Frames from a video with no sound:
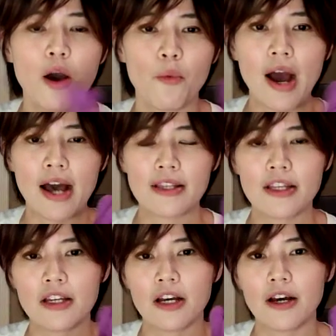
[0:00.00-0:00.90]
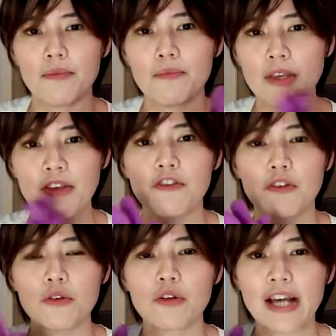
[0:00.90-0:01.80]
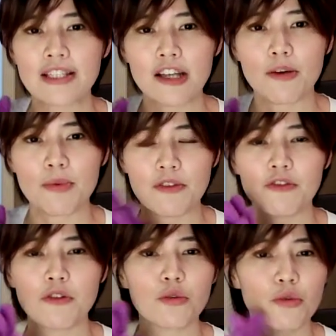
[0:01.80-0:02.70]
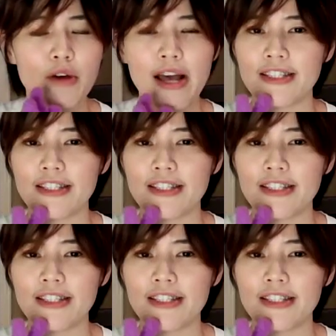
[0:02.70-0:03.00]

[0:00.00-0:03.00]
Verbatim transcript: 哇，那个皮肤干燥的皮肤突然